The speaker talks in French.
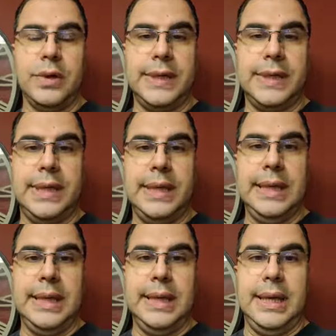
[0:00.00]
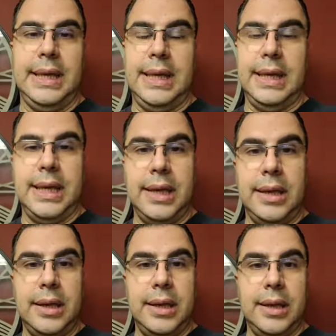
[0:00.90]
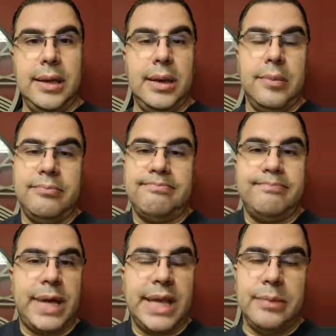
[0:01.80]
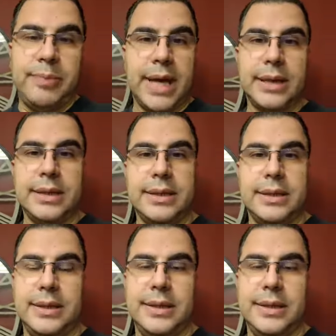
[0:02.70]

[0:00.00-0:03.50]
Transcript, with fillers: qui est pris par